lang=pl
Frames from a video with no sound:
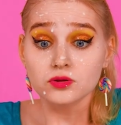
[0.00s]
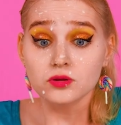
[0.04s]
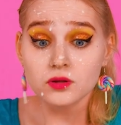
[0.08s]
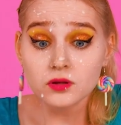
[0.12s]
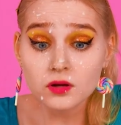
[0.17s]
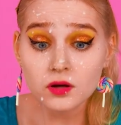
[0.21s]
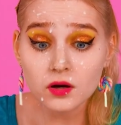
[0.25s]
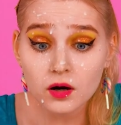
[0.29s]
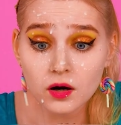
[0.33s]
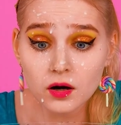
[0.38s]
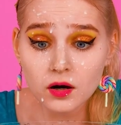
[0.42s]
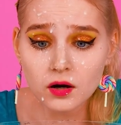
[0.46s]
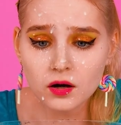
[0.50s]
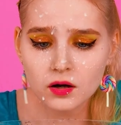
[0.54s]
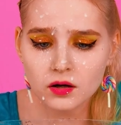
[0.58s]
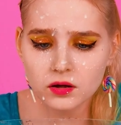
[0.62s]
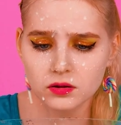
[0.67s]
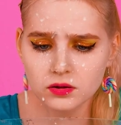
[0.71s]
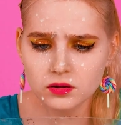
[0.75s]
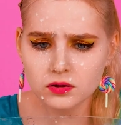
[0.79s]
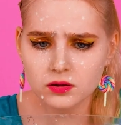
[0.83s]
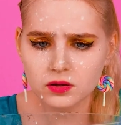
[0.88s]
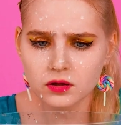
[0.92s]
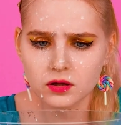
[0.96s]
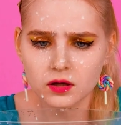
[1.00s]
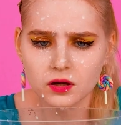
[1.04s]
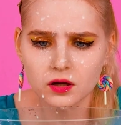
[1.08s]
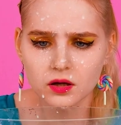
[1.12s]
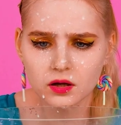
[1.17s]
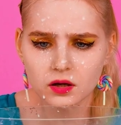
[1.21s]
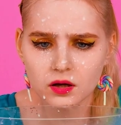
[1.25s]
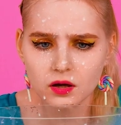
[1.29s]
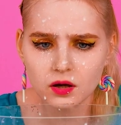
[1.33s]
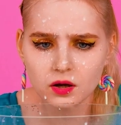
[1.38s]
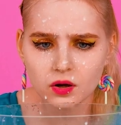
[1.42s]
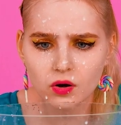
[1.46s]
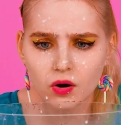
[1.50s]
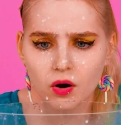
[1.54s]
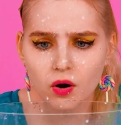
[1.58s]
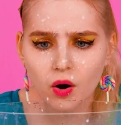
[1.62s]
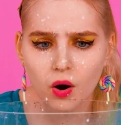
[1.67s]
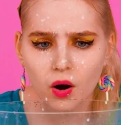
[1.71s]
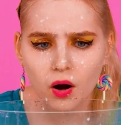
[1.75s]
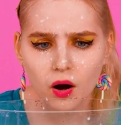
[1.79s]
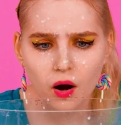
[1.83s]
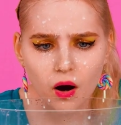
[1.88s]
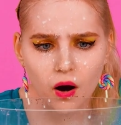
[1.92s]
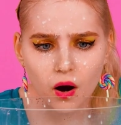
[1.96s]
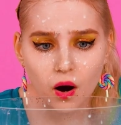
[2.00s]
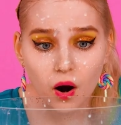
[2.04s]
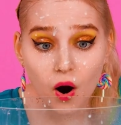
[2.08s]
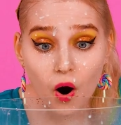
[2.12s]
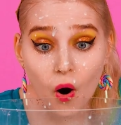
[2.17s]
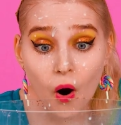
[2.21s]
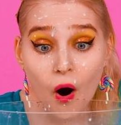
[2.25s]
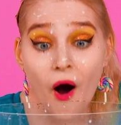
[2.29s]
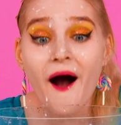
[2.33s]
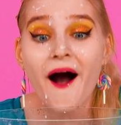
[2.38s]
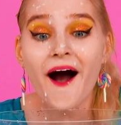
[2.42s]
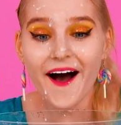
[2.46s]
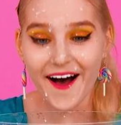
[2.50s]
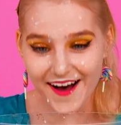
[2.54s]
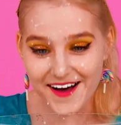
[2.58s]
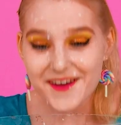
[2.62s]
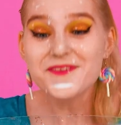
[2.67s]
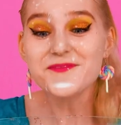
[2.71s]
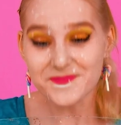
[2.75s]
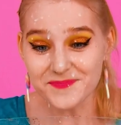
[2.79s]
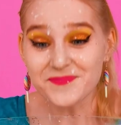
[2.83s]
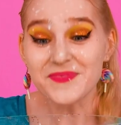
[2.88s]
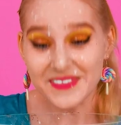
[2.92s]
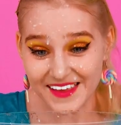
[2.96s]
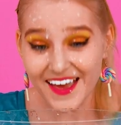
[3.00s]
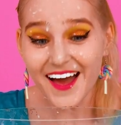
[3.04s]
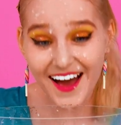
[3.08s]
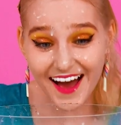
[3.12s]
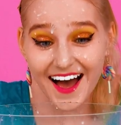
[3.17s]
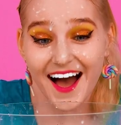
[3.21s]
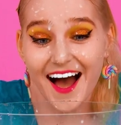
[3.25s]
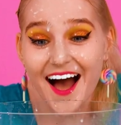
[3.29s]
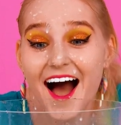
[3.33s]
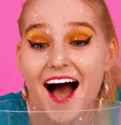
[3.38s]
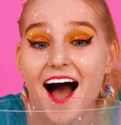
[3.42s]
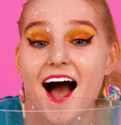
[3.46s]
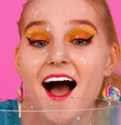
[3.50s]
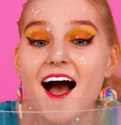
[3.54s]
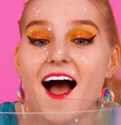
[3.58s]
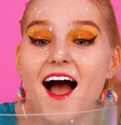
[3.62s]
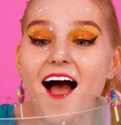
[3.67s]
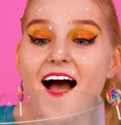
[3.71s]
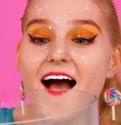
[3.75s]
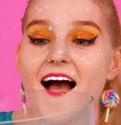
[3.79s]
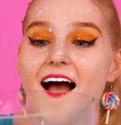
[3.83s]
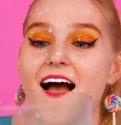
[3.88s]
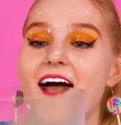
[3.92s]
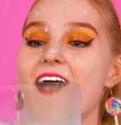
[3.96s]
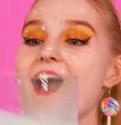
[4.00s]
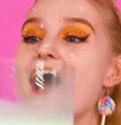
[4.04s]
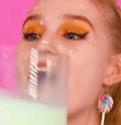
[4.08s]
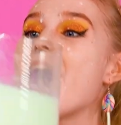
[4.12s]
Chyba wpadły do mleka. A więc jeszcze nie wszystko stracone.